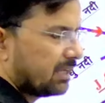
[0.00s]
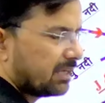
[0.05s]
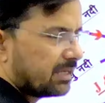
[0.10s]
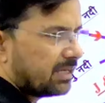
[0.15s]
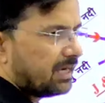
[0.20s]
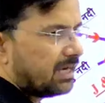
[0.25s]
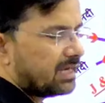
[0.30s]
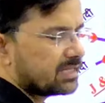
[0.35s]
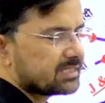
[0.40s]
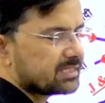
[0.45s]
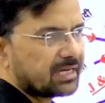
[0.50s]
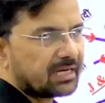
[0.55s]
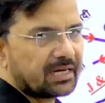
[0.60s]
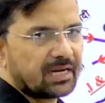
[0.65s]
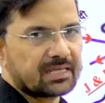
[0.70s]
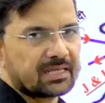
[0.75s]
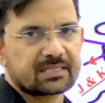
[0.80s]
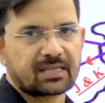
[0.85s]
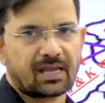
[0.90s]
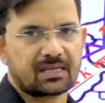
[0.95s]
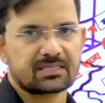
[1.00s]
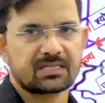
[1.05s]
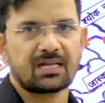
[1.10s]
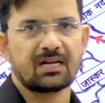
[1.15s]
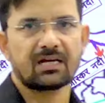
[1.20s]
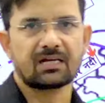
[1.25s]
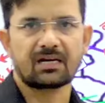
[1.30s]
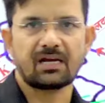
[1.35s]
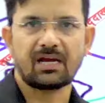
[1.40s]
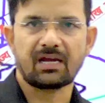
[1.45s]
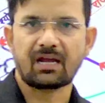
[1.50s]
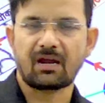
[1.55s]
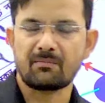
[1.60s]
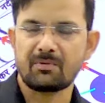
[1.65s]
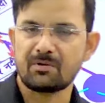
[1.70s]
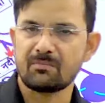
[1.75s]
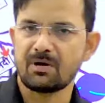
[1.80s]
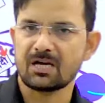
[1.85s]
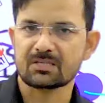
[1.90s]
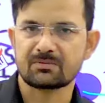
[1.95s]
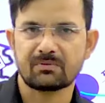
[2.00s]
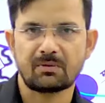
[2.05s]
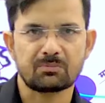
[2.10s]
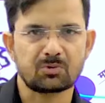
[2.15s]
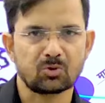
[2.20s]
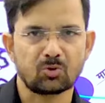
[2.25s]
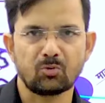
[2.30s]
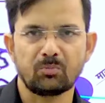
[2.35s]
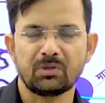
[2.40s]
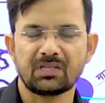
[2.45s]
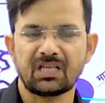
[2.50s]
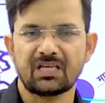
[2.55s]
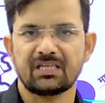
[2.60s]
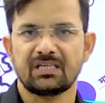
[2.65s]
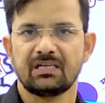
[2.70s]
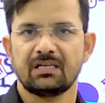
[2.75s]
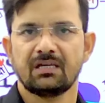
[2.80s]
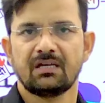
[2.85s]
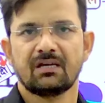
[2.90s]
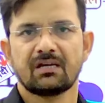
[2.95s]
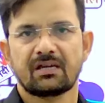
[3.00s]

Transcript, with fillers: क्या ऐसा क्लास कैसा लग रहा है कमेंट बॉक्स में आप जरूर बताइए